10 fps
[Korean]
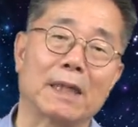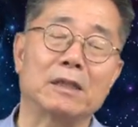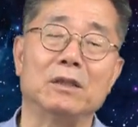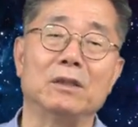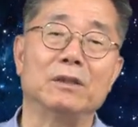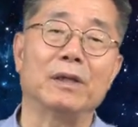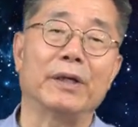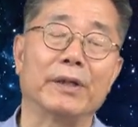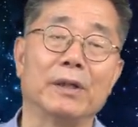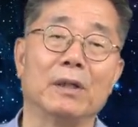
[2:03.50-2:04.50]
다시
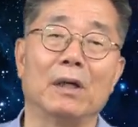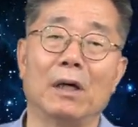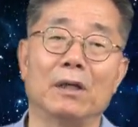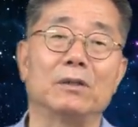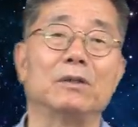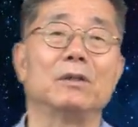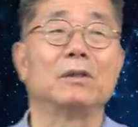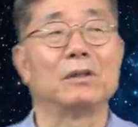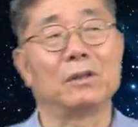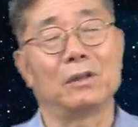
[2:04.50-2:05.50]
이제 아,
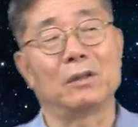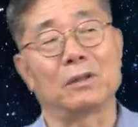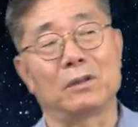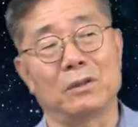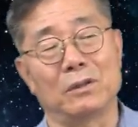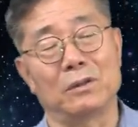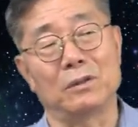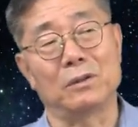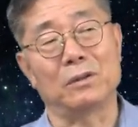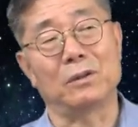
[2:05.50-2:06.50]
그
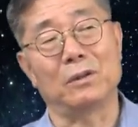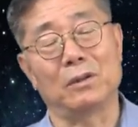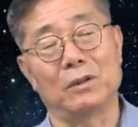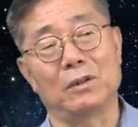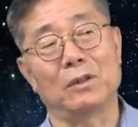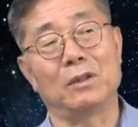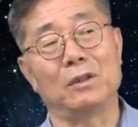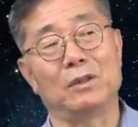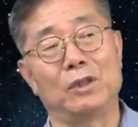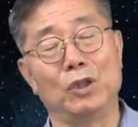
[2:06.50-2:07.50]

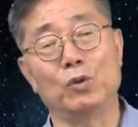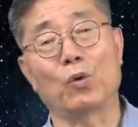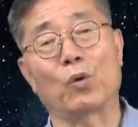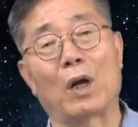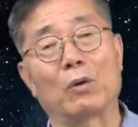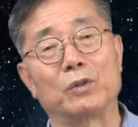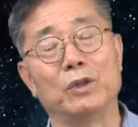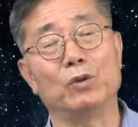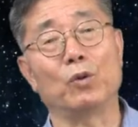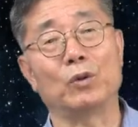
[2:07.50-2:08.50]
진도로 가고
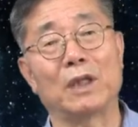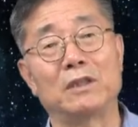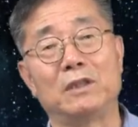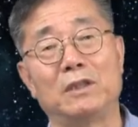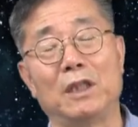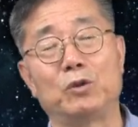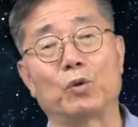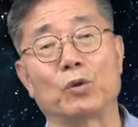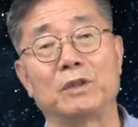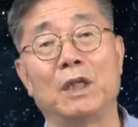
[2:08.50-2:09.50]
진도 다시
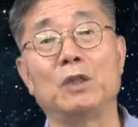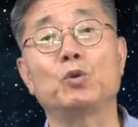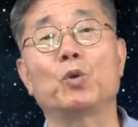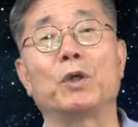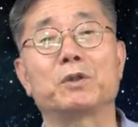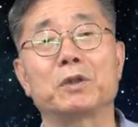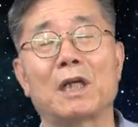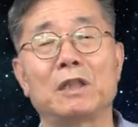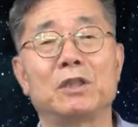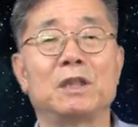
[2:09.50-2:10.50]
제주도로 제주도에서
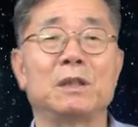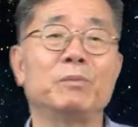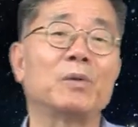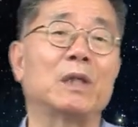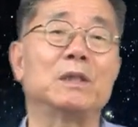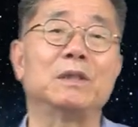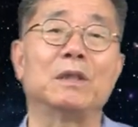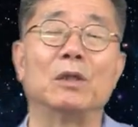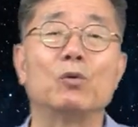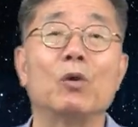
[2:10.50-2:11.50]
사실 지금까지
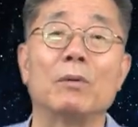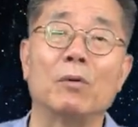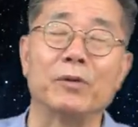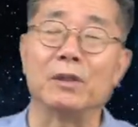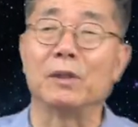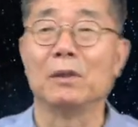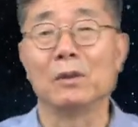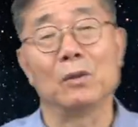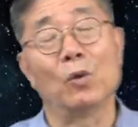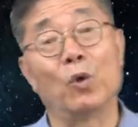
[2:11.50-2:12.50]
이제 연구를 해보면
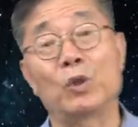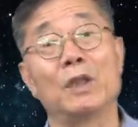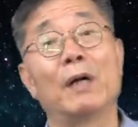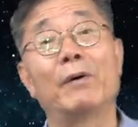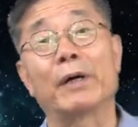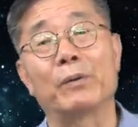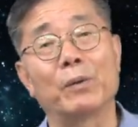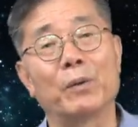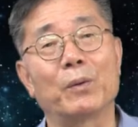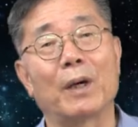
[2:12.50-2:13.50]

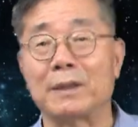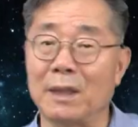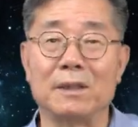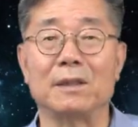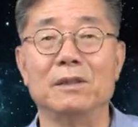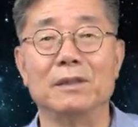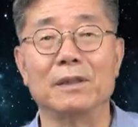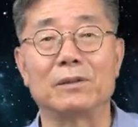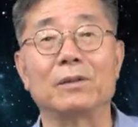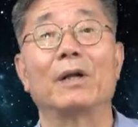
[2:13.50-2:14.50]
오키나와로 갔다는 게
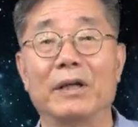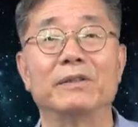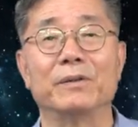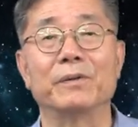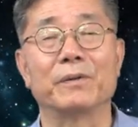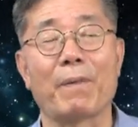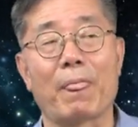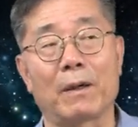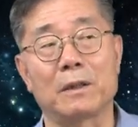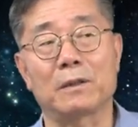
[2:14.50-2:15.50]
이제 드러나 있어요.
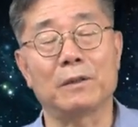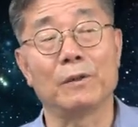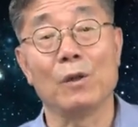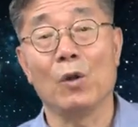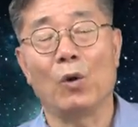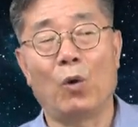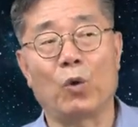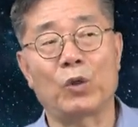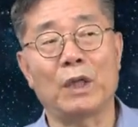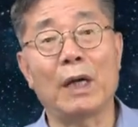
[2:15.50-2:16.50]
그래서
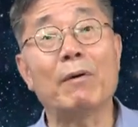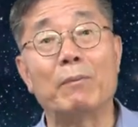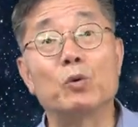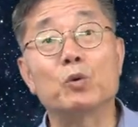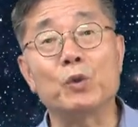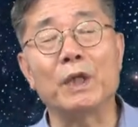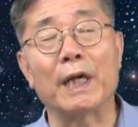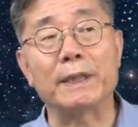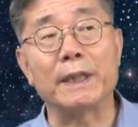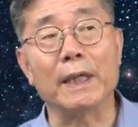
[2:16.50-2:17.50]
오키나와
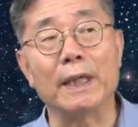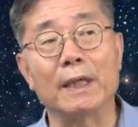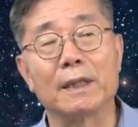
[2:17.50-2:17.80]
무술이라는 게